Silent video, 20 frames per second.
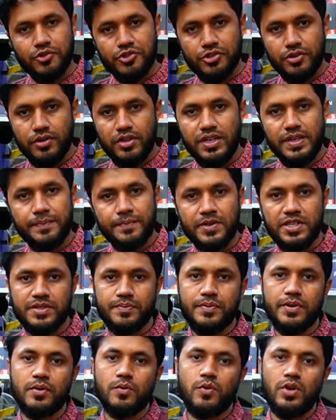বছরের
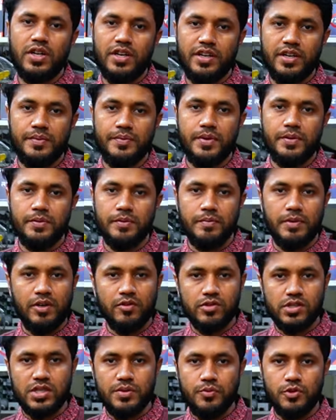রিপ্লেসমেন্ট ওয়ারেন্টি পাবেন
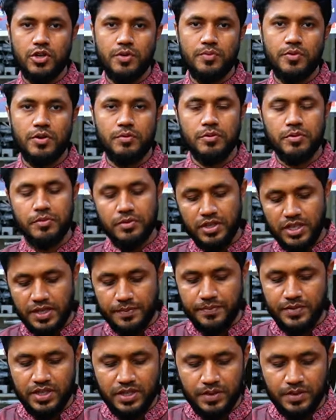মাউস কিবোর্ডের প্রবলেম হলে আপনি